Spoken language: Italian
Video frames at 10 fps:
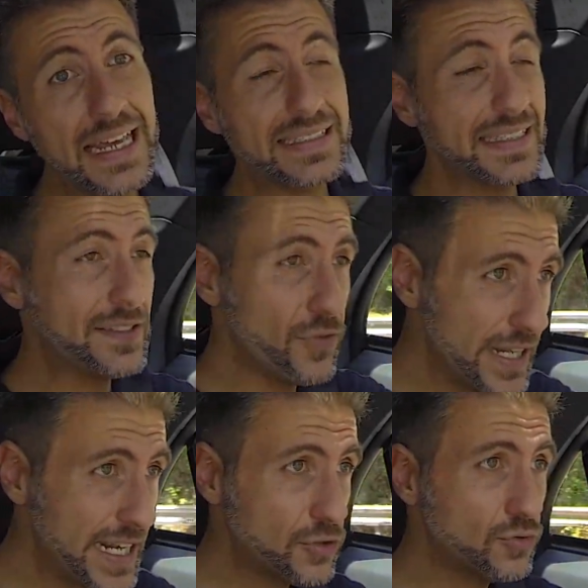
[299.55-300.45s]
Se si
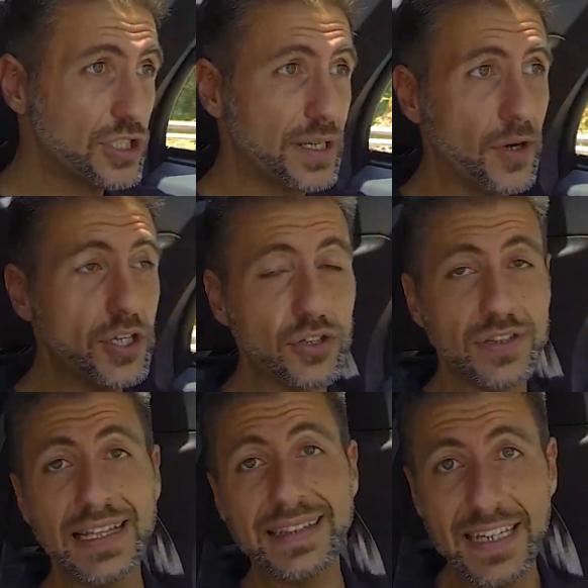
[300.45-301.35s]
vuole raggiungere poi gli
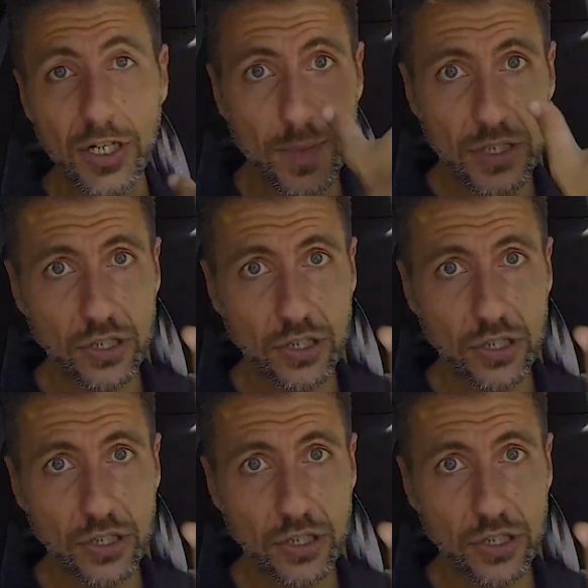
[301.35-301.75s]
80 km